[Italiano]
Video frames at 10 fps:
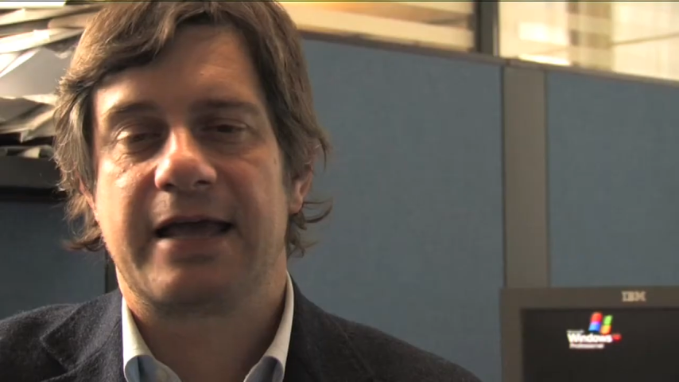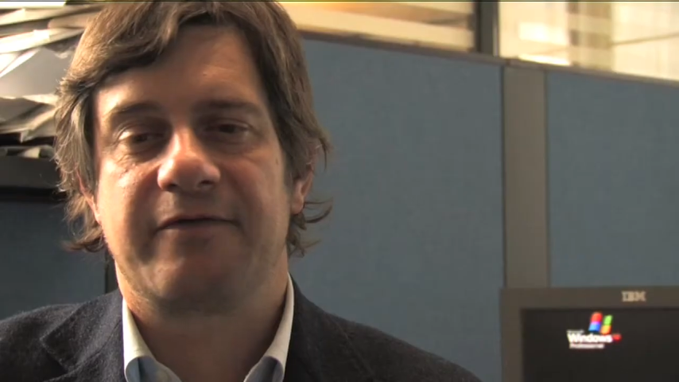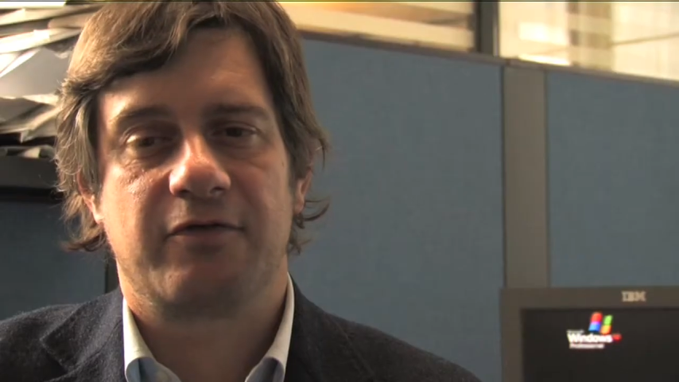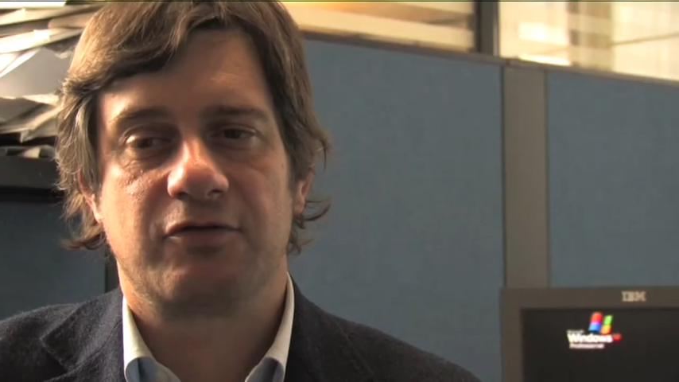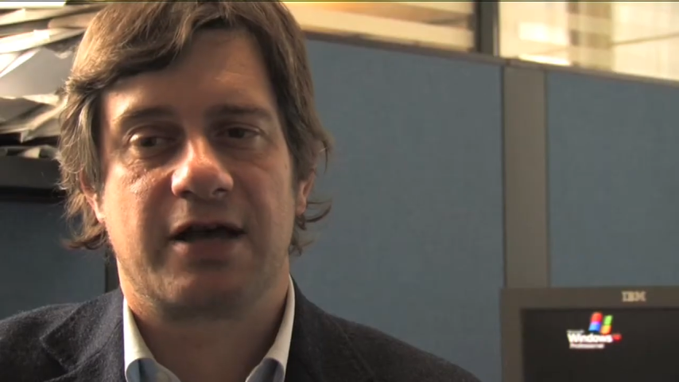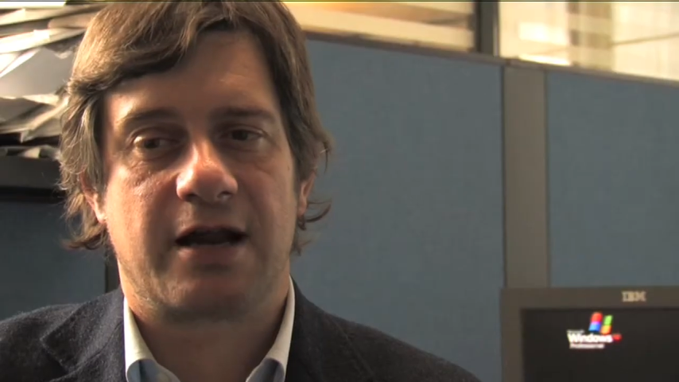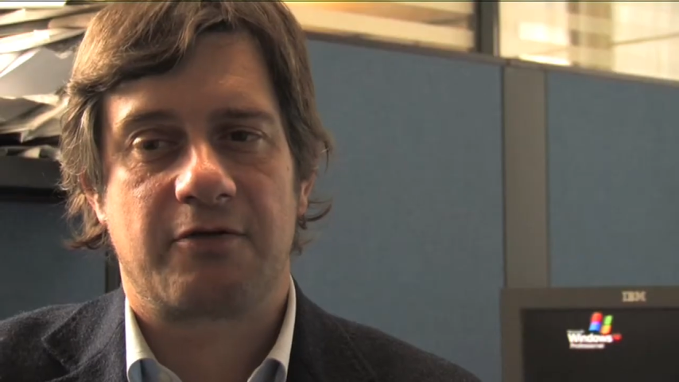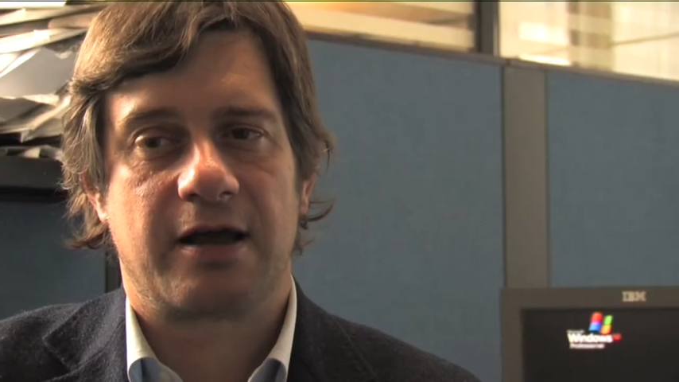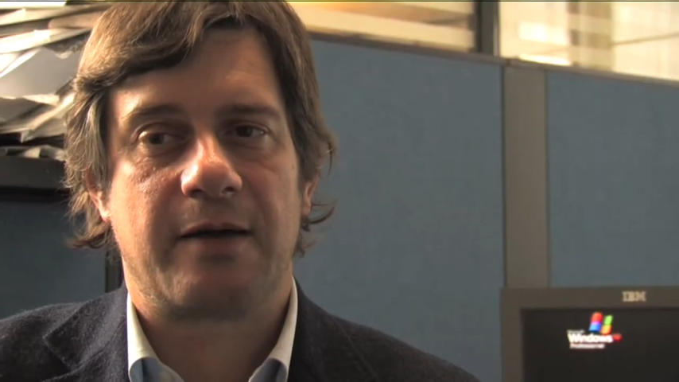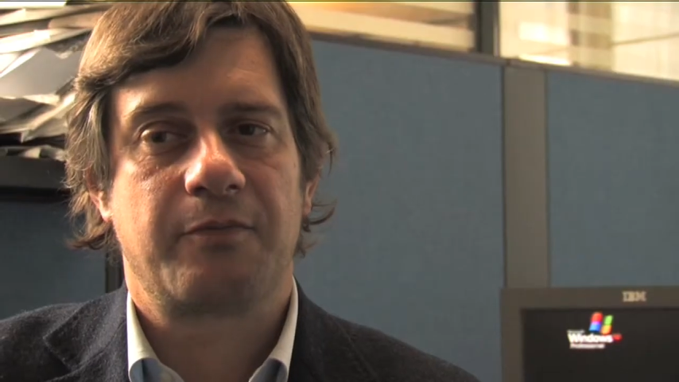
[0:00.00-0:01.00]
in fondo era
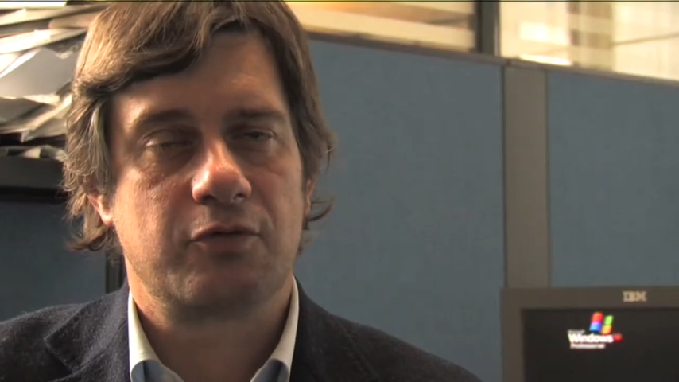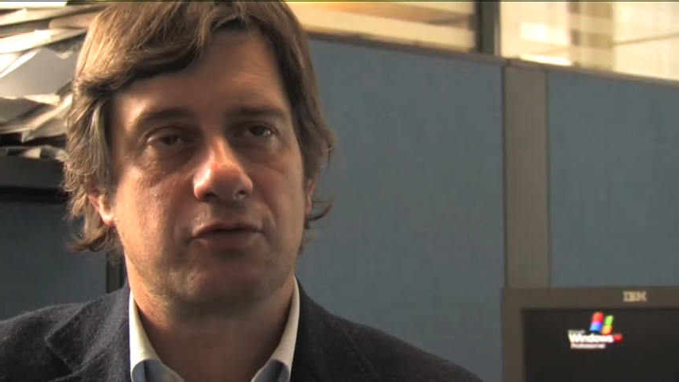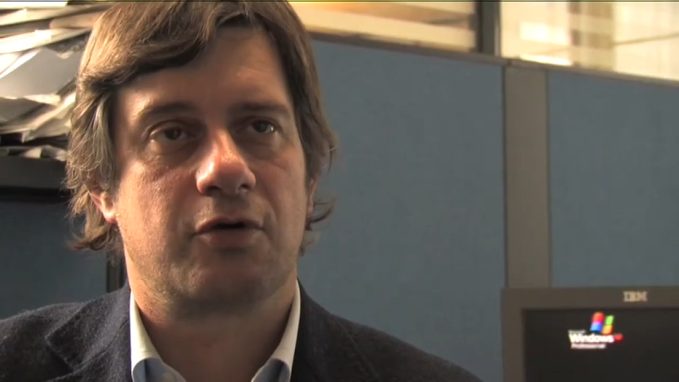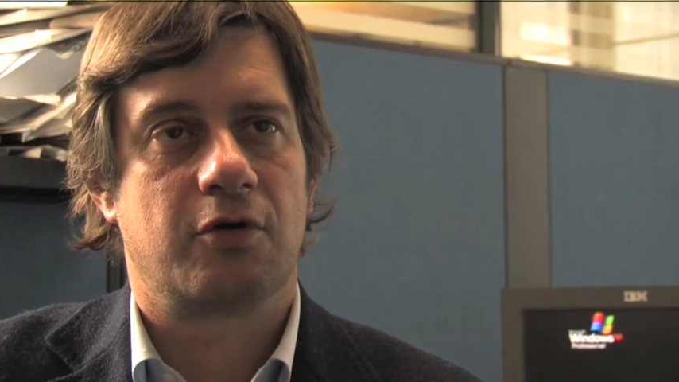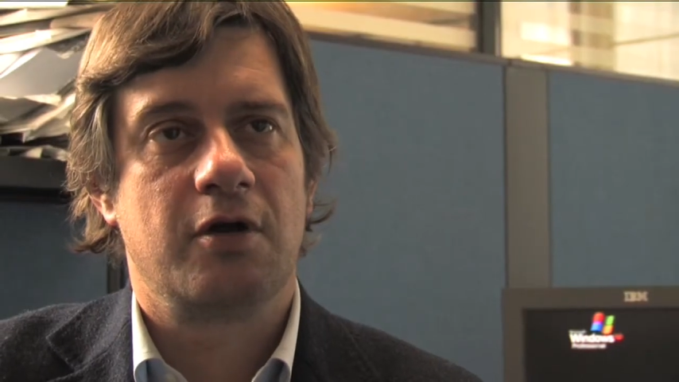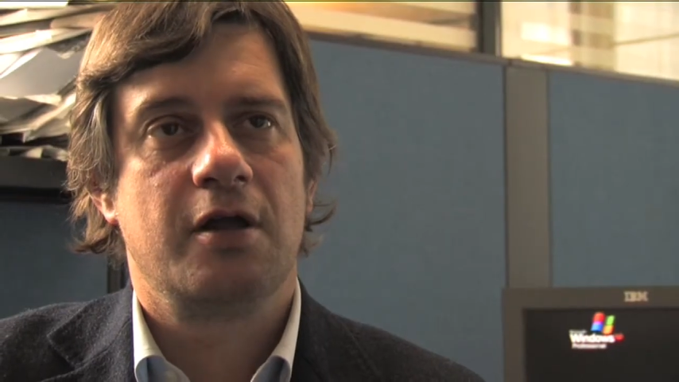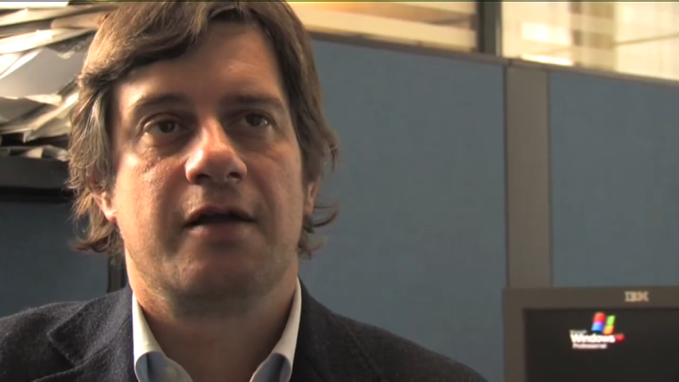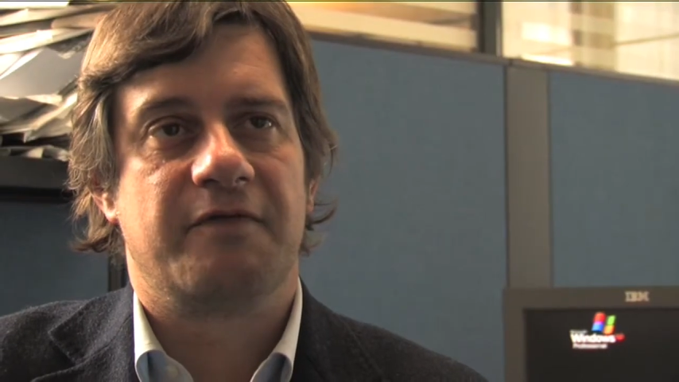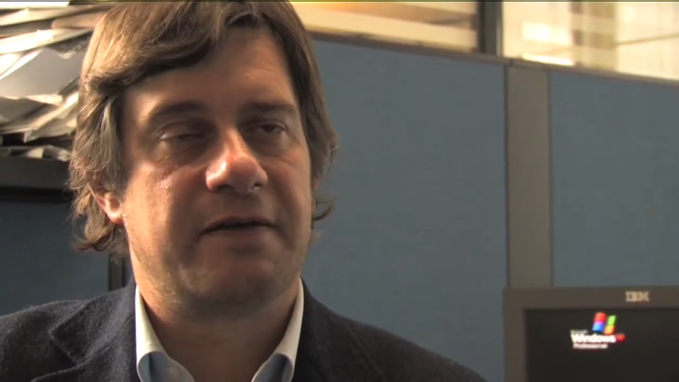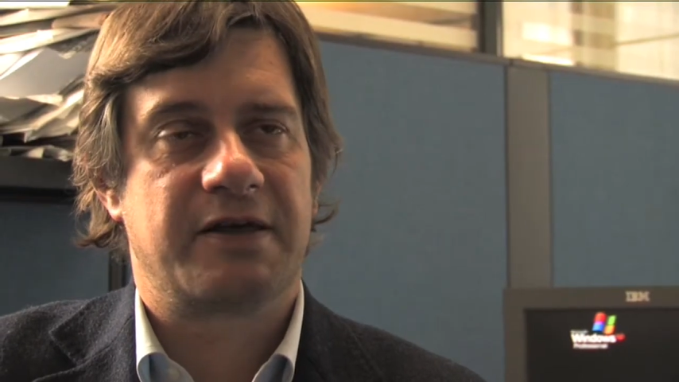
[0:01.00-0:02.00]
una, appunto,
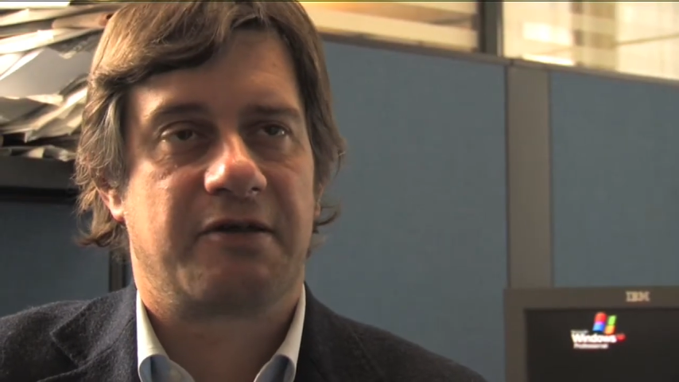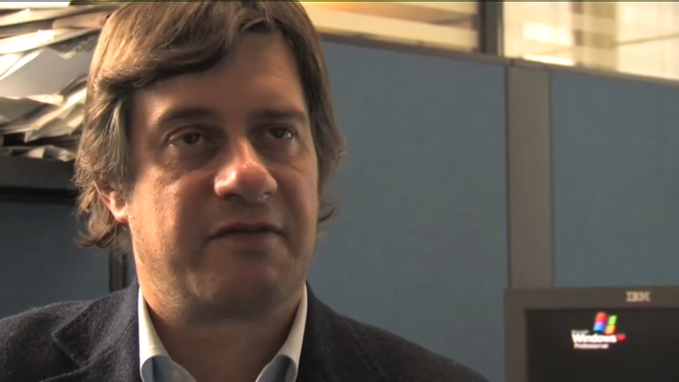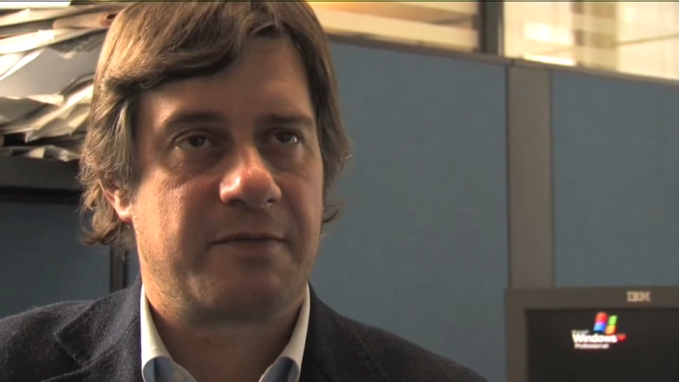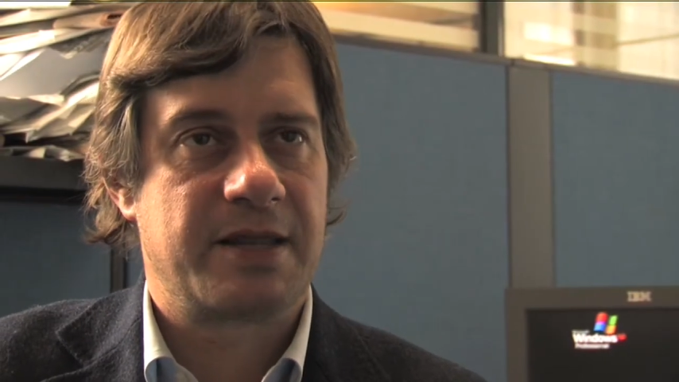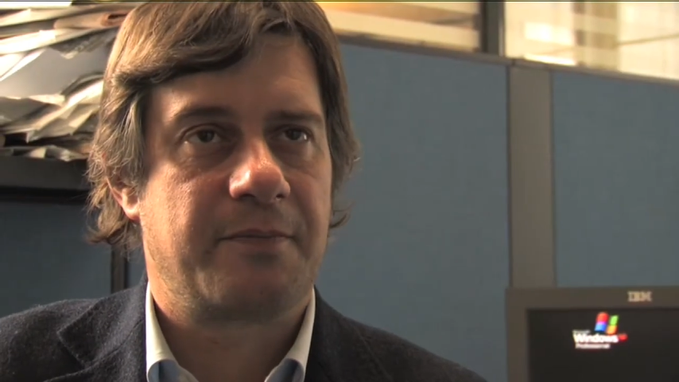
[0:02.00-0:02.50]
veniva da una famiglia